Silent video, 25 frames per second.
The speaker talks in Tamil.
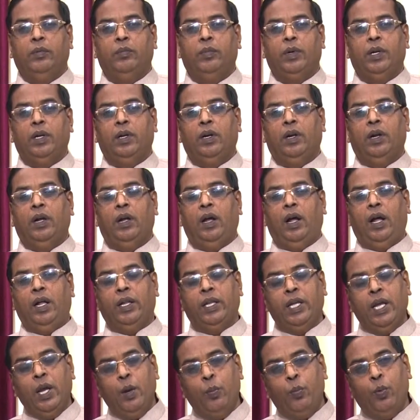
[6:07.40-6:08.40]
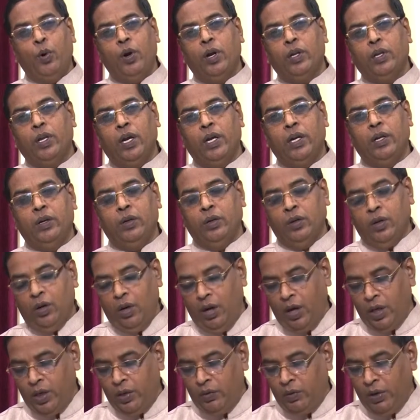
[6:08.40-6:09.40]
புரியுங்களா அதே போல தான் இன்று
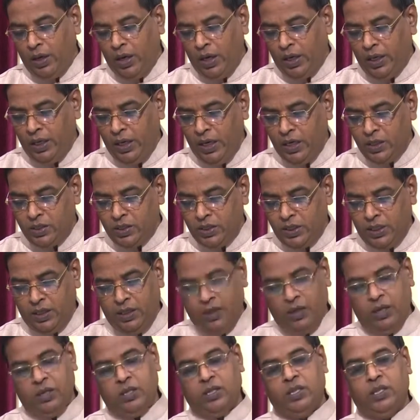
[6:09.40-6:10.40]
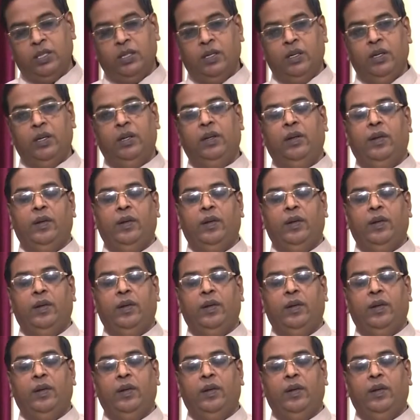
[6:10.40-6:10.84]
ஆண்டவராக இயேசு கிறிஸ்து